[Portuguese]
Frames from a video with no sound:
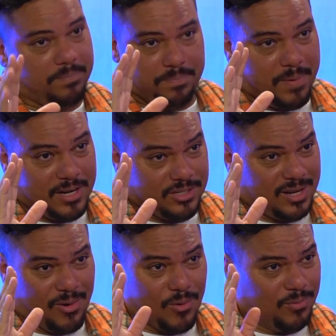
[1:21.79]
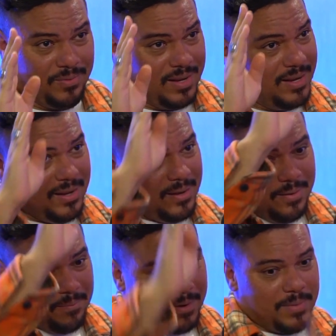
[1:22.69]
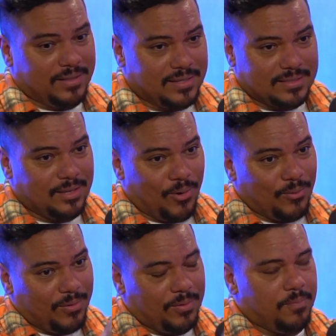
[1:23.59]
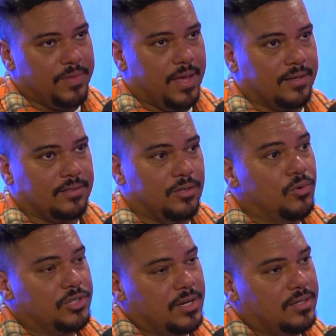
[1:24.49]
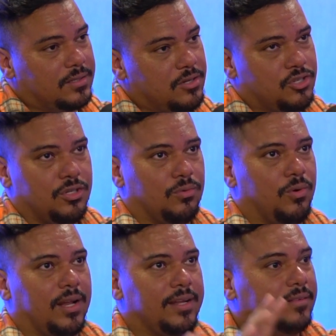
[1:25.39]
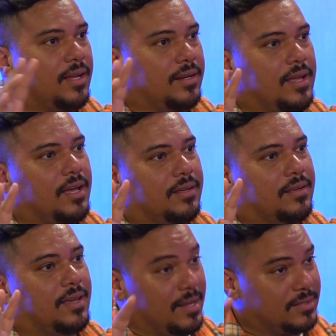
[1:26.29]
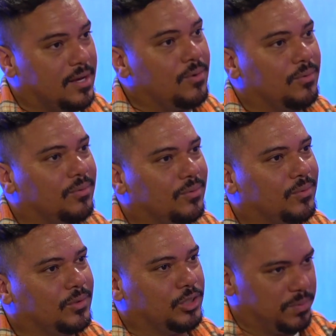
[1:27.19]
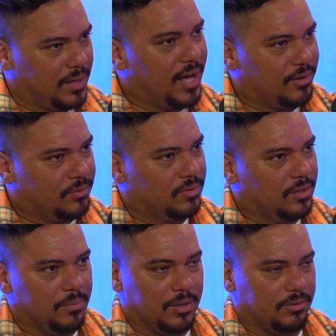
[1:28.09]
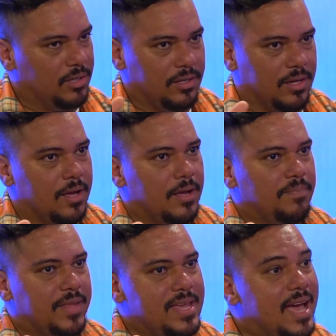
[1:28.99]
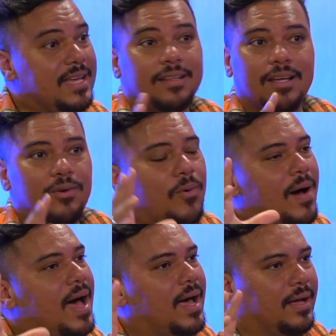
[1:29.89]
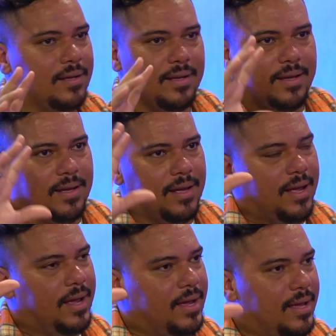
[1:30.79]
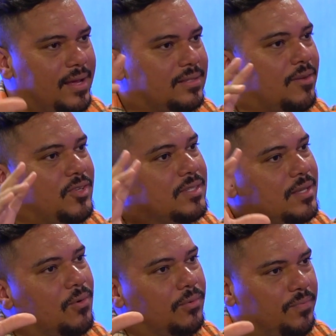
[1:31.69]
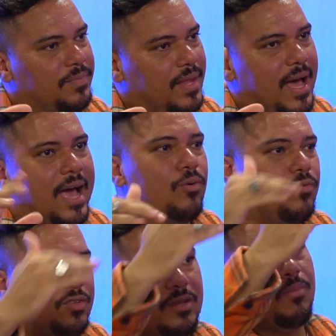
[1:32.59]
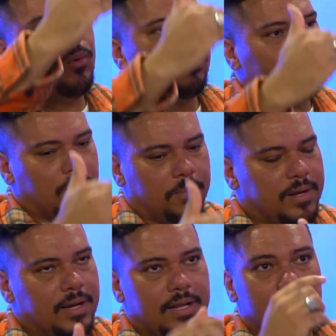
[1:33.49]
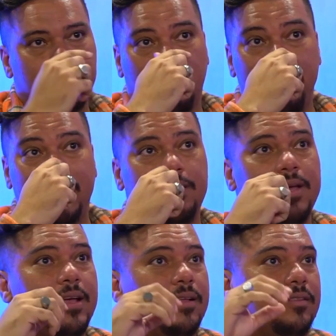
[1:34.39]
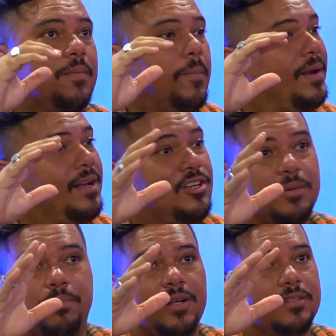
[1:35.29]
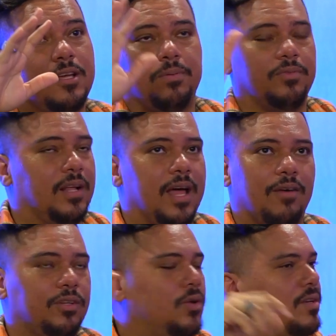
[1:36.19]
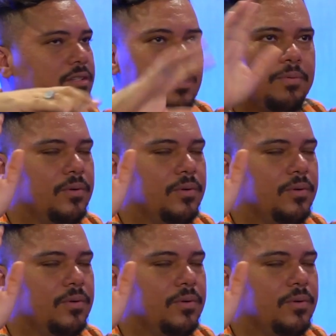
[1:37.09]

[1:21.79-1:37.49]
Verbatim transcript: parte já logo. Para mim, tem que ser logo cirúrgica nesse sentido. Ela entender quem são os pilares do segmento. E, e ainda não há é, é, essa visão. Aí quando você monta uma playlist, como é que tem uma playlist, por exemplo, sei lá, vou dar um exemplo